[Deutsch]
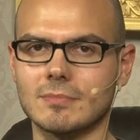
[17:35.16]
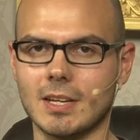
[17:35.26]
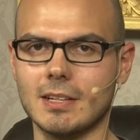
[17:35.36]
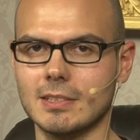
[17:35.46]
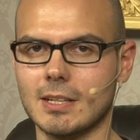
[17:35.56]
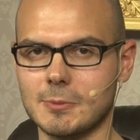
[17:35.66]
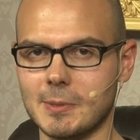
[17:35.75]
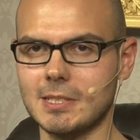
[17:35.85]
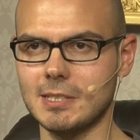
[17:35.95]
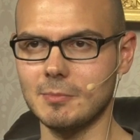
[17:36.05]
Ja, jetzt
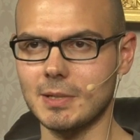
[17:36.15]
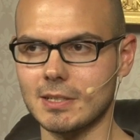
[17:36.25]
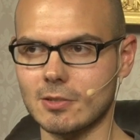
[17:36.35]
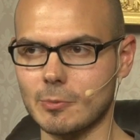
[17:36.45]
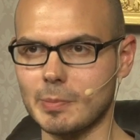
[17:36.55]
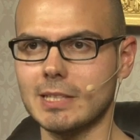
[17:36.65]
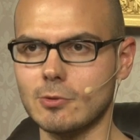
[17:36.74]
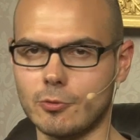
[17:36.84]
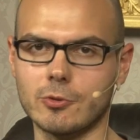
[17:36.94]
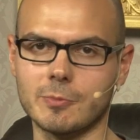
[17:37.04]
bin ich neben mir komplett
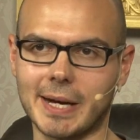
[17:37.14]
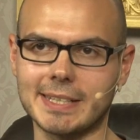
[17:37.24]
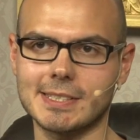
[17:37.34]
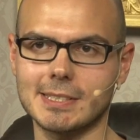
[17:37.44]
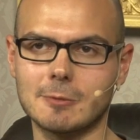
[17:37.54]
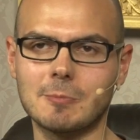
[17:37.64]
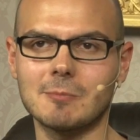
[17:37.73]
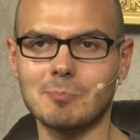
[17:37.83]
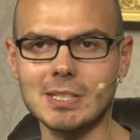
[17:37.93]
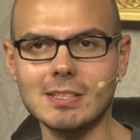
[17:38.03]
hohlbratzig. Ich bin
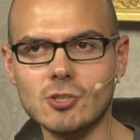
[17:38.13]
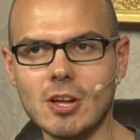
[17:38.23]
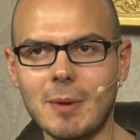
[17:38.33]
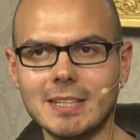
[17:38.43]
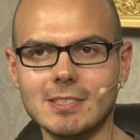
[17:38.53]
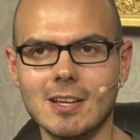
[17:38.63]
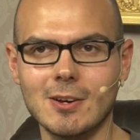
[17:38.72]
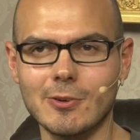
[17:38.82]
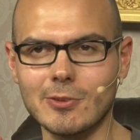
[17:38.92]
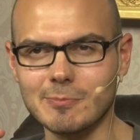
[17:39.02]
ein bisschen charmant
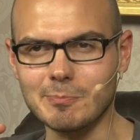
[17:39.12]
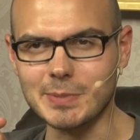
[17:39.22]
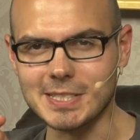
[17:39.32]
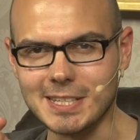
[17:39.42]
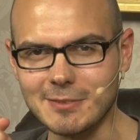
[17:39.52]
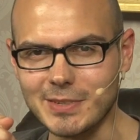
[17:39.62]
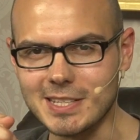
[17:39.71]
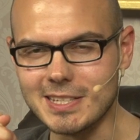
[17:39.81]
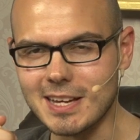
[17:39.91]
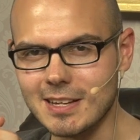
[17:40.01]
und ein bisschen
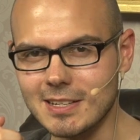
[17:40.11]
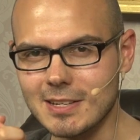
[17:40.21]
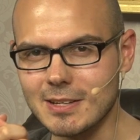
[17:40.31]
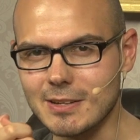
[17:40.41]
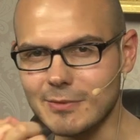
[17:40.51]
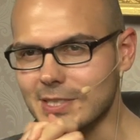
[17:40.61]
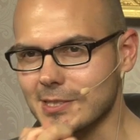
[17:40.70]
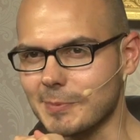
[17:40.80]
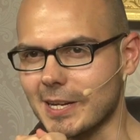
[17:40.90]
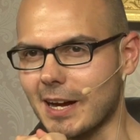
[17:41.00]
weniger
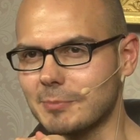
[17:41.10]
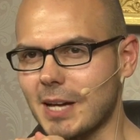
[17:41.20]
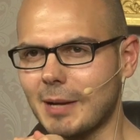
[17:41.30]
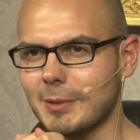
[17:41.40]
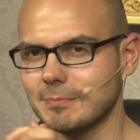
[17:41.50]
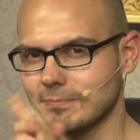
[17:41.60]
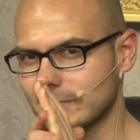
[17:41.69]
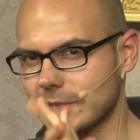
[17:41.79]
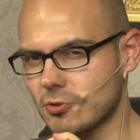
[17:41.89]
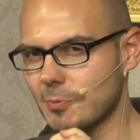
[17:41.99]
wissensbegabt. Aber
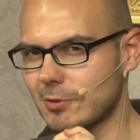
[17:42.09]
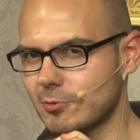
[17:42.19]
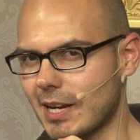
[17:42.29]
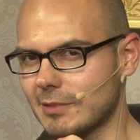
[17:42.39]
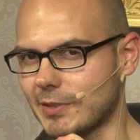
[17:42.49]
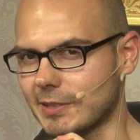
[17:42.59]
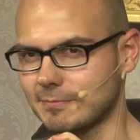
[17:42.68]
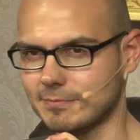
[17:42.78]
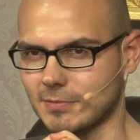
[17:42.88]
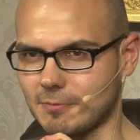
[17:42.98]
das ist schon mal ein guter Anfang.
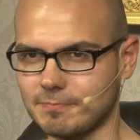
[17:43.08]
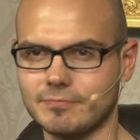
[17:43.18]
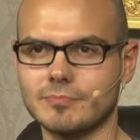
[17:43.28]
Ne?